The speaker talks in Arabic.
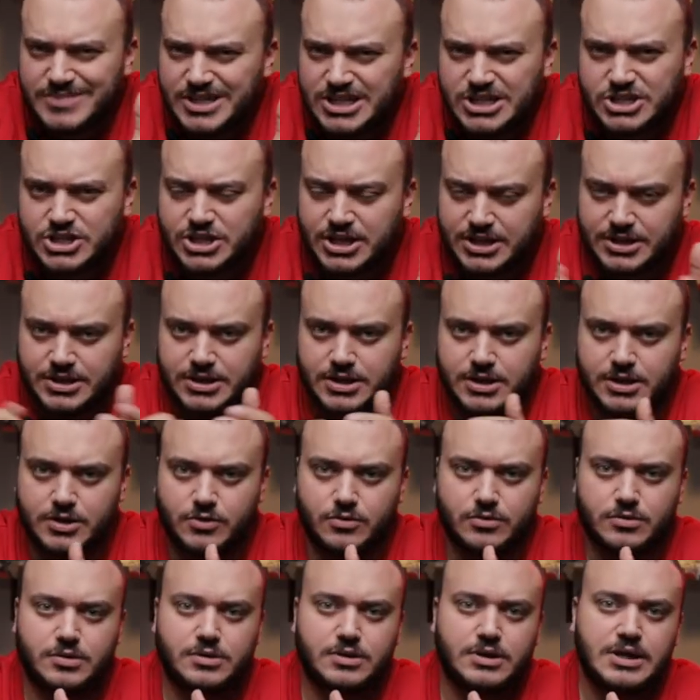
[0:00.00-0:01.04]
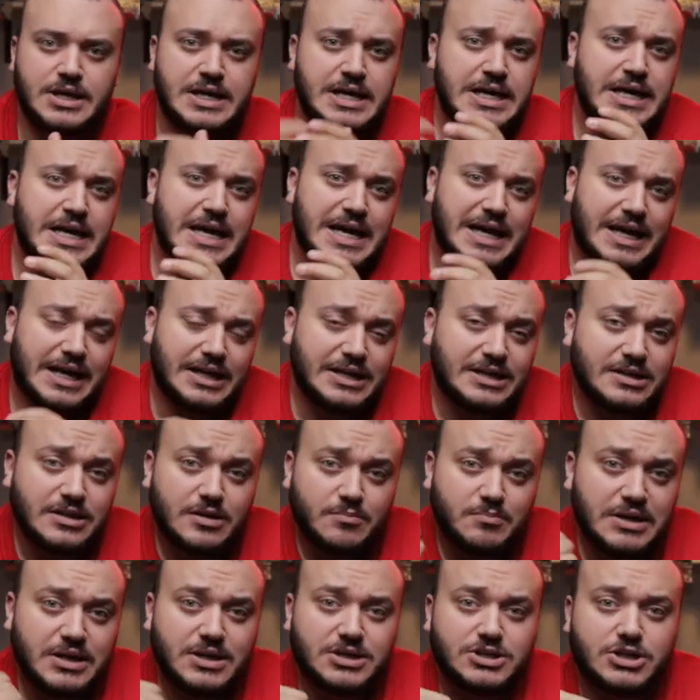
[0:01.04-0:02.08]
100% ايش يعني ليو خلينا
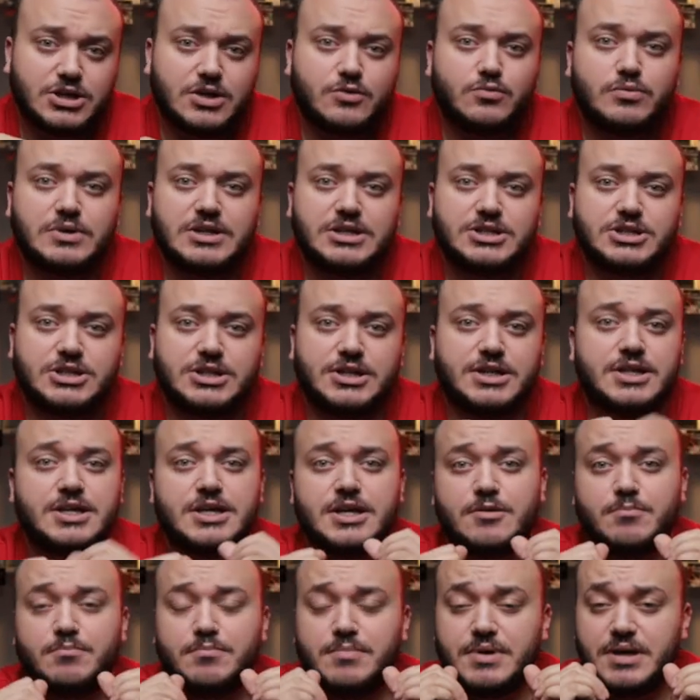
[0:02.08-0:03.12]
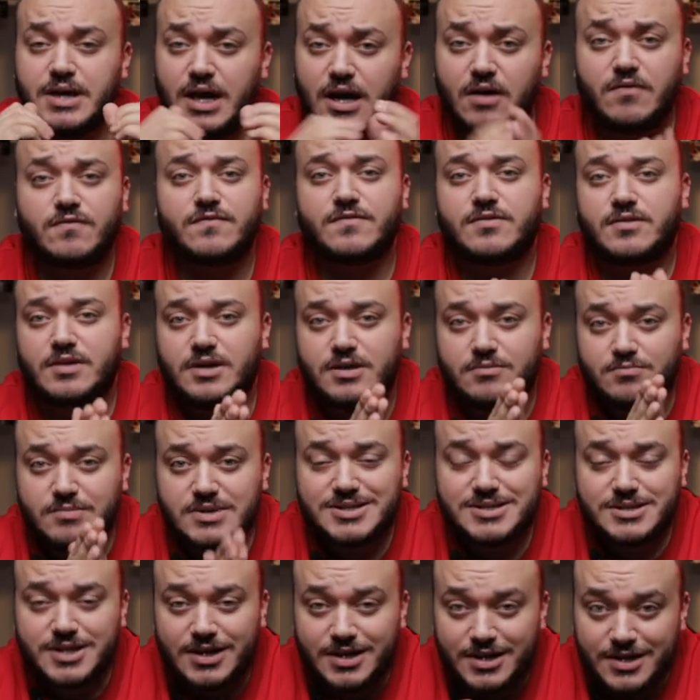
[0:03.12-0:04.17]
نبلش اول شيء بافضل
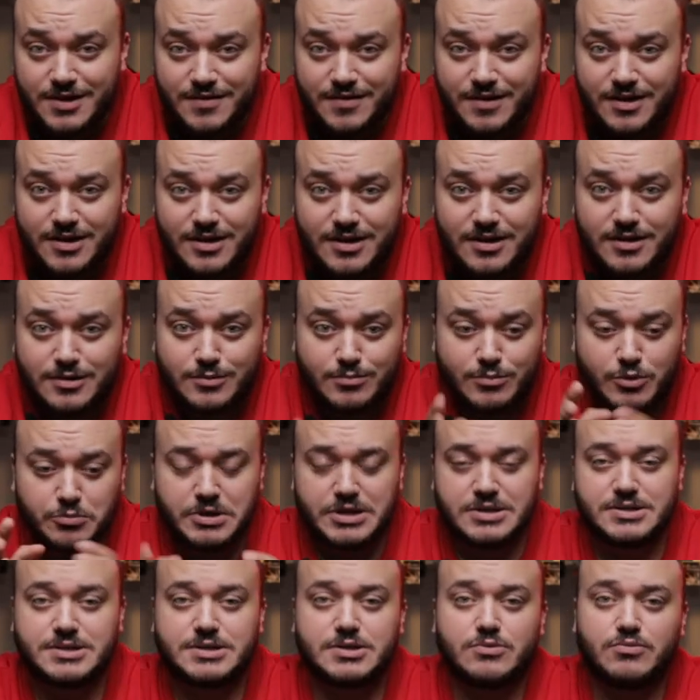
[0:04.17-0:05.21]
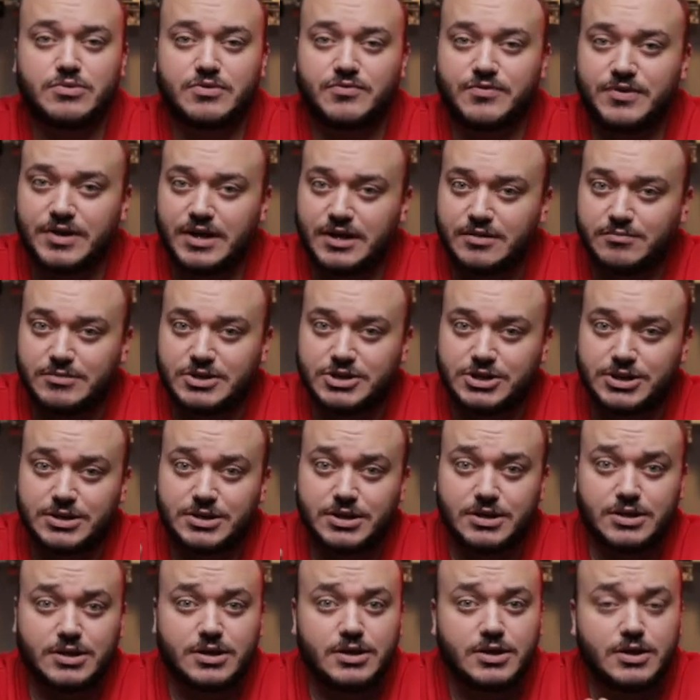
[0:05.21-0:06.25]
مصدر اضاءه ممكن نصور فيه اي مشهد
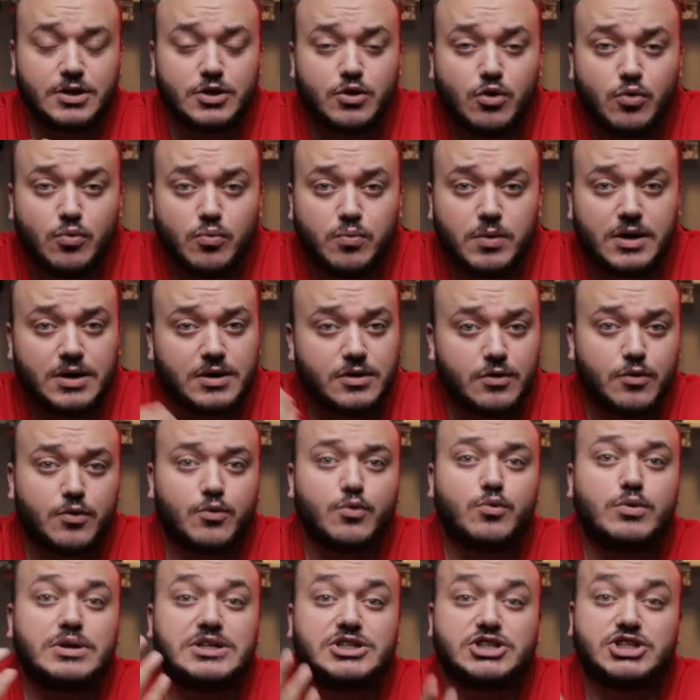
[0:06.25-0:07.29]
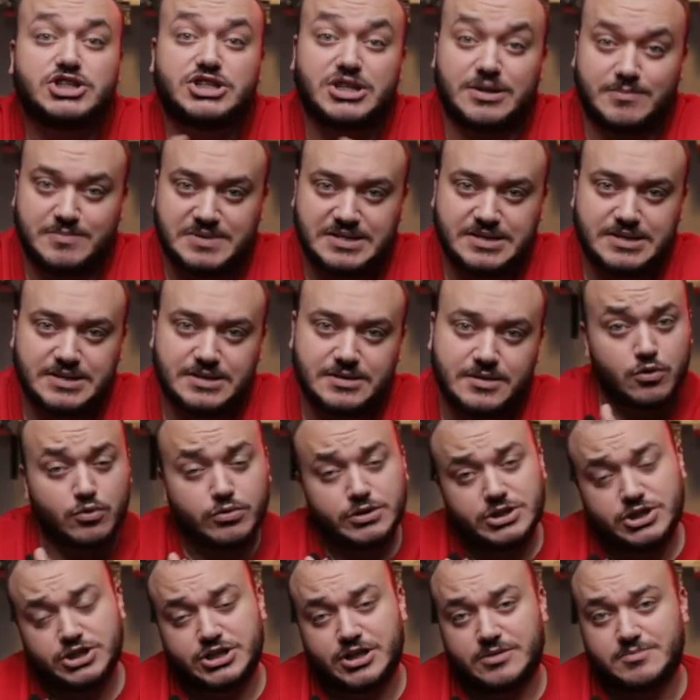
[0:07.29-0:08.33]
اللي هو ضوء الشمس ضوء
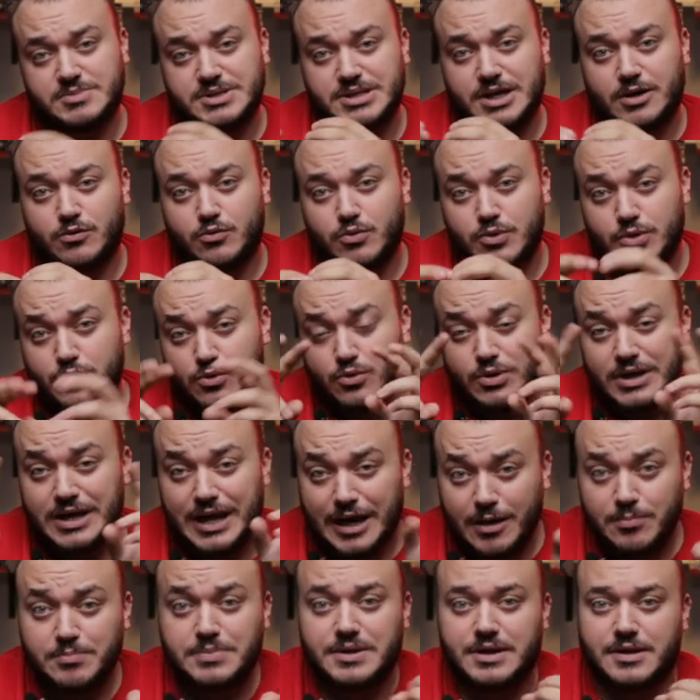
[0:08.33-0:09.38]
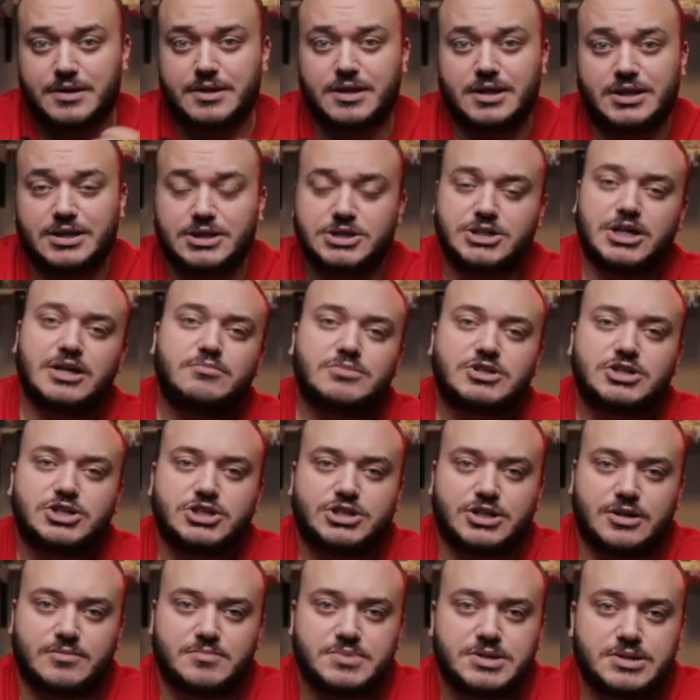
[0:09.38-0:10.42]
الشمس او الضوء الابيض اللي جاي من
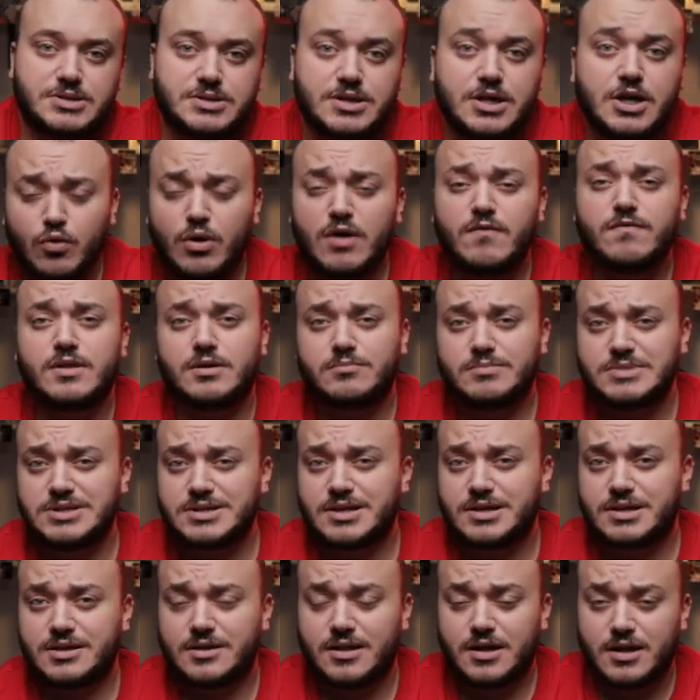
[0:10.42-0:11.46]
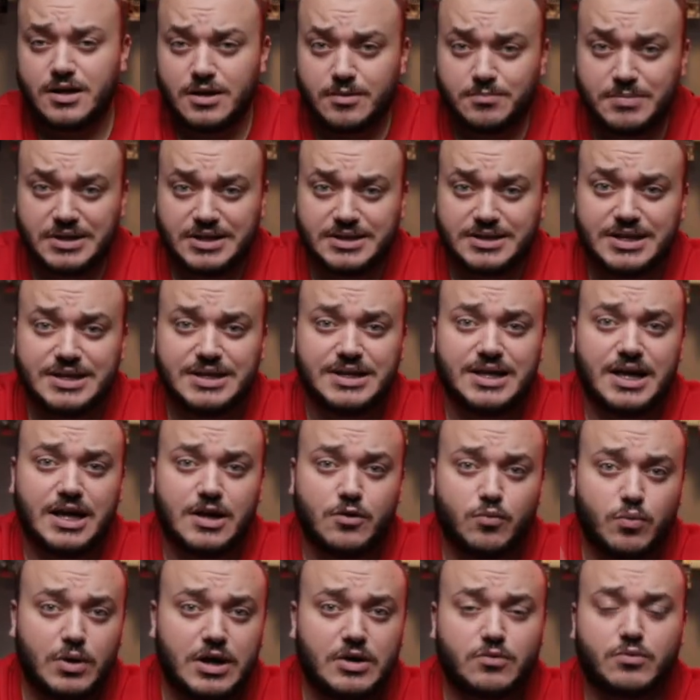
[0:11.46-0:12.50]
الشمس هو افضل مصدر اضاءه بيعطيني
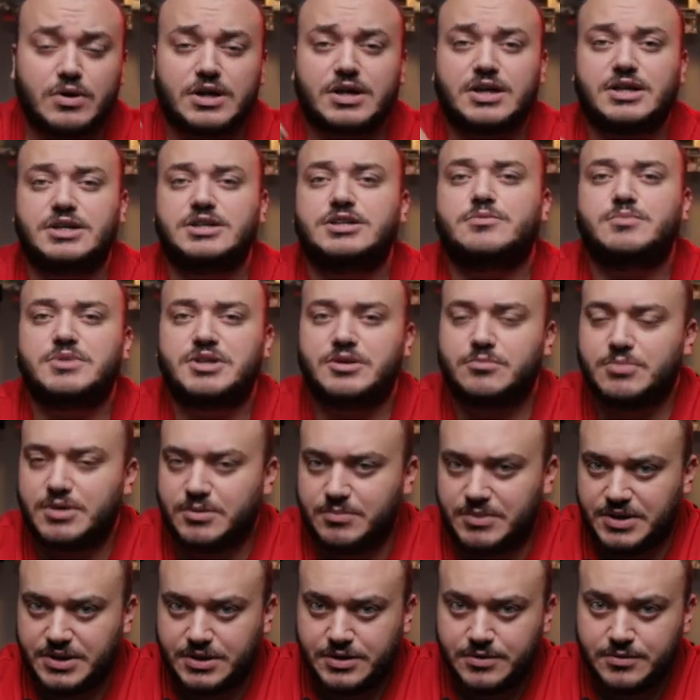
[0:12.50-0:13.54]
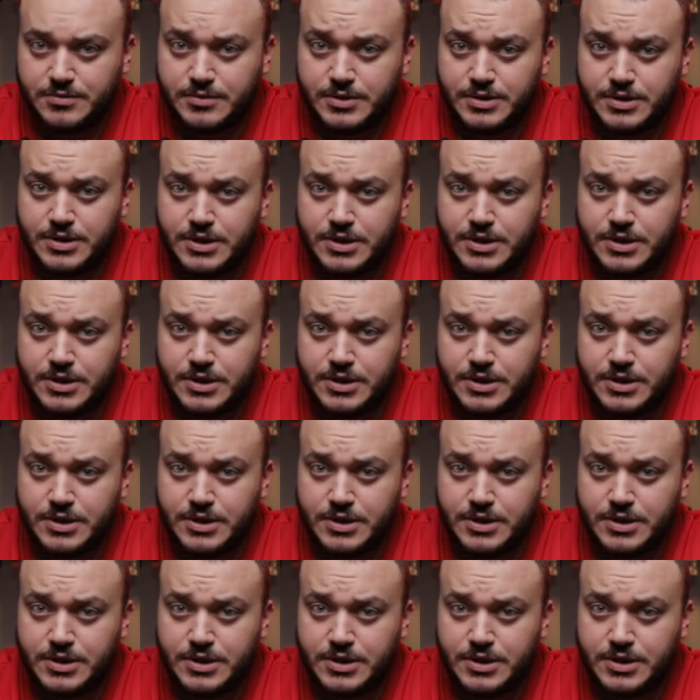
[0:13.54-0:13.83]
الوان واقعيه 100%